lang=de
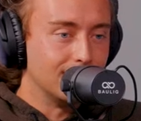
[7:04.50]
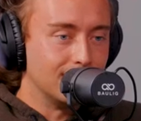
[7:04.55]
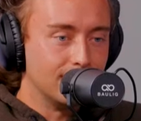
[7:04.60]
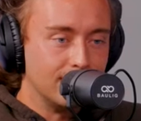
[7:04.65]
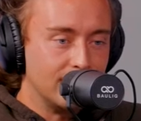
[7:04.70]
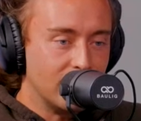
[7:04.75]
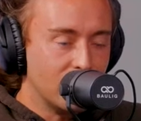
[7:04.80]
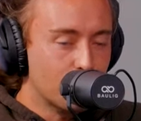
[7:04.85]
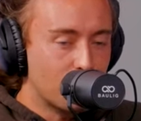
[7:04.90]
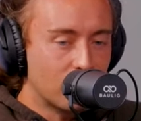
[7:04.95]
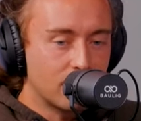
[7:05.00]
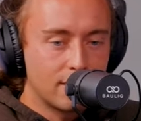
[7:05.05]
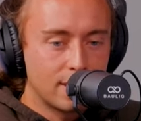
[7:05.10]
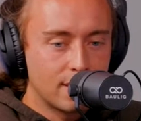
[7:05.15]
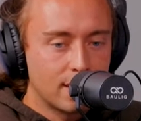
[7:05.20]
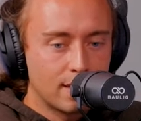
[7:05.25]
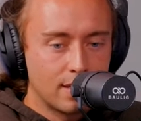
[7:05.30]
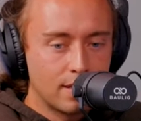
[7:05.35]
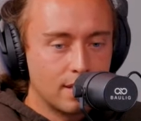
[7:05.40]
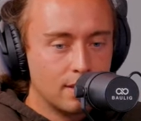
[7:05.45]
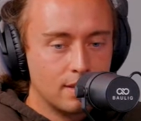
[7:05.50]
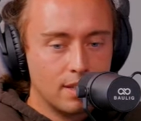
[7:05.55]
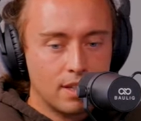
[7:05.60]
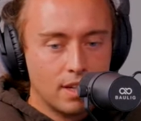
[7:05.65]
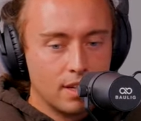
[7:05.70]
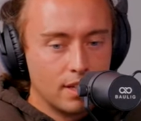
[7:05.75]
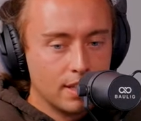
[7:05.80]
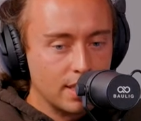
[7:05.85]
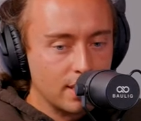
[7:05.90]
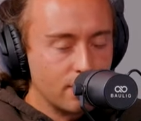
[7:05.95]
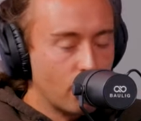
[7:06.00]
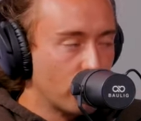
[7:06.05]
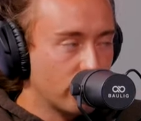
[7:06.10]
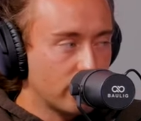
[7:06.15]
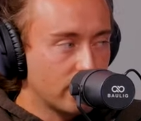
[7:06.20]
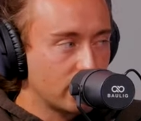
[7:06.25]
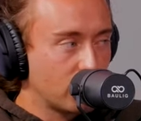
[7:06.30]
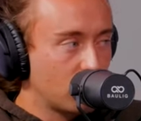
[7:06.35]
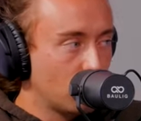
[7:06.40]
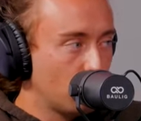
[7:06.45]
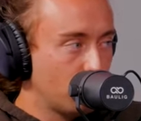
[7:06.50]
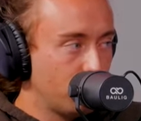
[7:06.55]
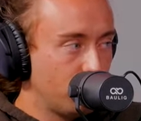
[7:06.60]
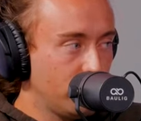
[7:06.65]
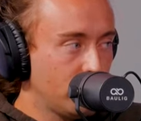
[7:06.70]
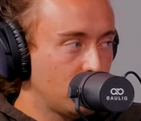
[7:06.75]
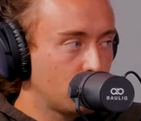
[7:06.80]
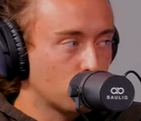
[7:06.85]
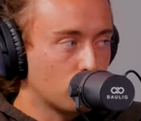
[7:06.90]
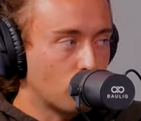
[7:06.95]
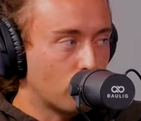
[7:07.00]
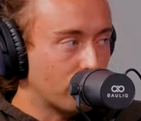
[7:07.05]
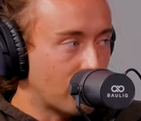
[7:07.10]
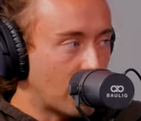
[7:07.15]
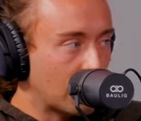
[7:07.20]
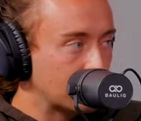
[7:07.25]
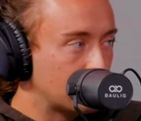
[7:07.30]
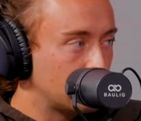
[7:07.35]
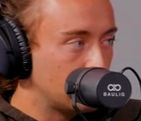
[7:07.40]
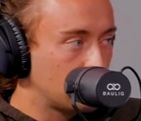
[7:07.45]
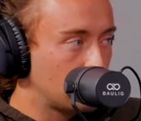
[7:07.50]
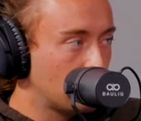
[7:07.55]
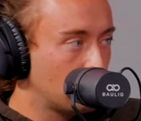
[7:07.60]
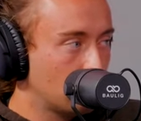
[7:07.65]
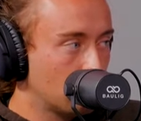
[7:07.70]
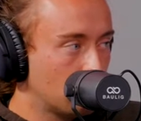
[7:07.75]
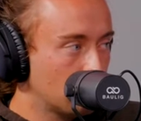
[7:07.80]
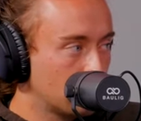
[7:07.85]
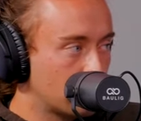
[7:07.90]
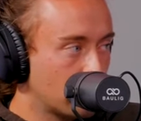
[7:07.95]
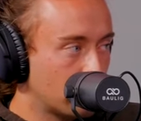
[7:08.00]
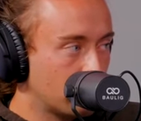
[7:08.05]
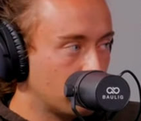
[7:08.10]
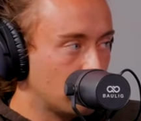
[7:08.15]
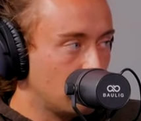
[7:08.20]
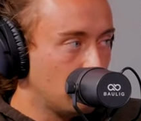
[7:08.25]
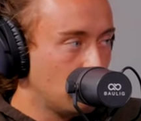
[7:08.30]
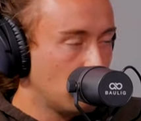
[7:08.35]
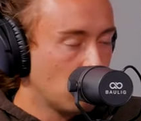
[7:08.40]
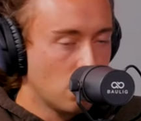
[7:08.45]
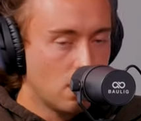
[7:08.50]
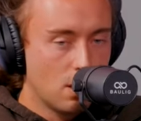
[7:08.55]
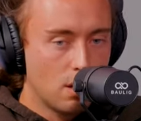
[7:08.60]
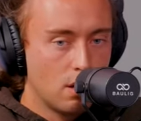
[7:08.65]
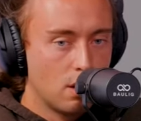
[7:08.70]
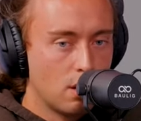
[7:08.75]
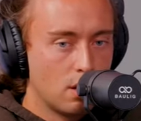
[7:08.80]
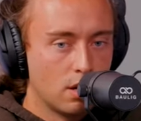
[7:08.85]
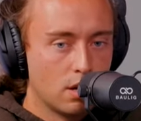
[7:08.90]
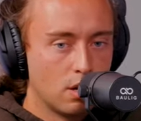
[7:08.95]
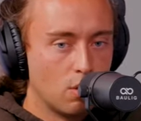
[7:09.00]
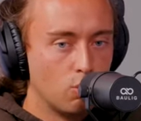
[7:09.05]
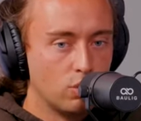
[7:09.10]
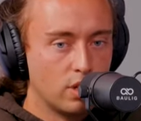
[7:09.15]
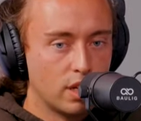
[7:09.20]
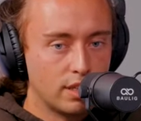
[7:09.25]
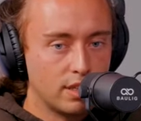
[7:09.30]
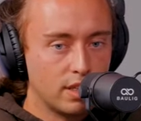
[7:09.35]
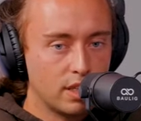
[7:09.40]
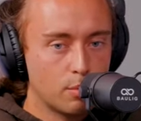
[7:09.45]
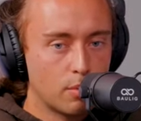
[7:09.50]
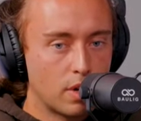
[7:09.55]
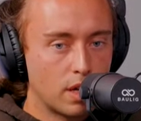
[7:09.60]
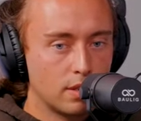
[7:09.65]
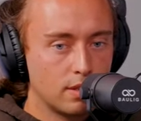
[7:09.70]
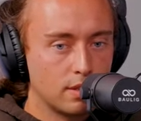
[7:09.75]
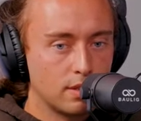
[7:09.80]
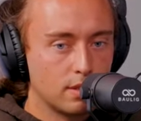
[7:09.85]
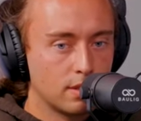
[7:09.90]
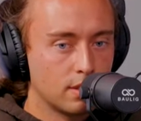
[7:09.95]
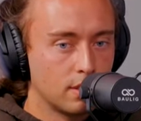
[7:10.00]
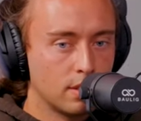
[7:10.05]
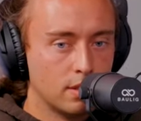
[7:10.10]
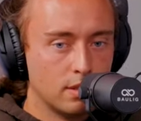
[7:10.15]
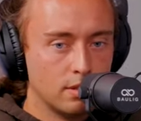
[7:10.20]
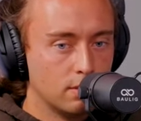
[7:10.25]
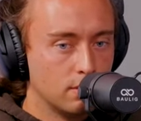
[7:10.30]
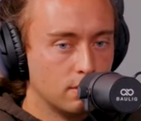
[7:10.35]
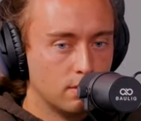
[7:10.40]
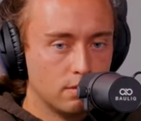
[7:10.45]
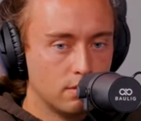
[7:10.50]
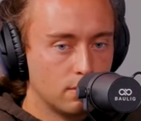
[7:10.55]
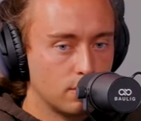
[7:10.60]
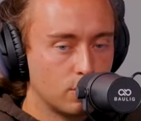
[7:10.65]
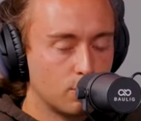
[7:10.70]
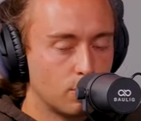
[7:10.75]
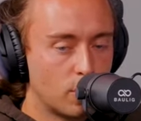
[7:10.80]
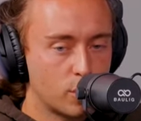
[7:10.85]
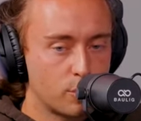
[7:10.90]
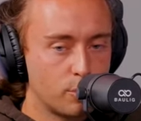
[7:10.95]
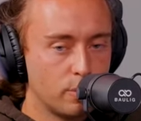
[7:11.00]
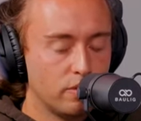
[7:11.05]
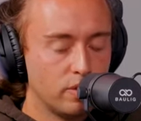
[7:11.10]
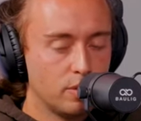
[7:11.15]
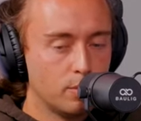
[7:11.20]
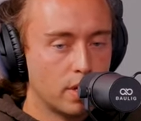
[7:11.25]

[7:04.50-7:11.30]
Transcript: Jemand, der 200 Kilo wiegt und auf 80 Kilo runter will, äh, oder jemand, äh, zum Beispiel wie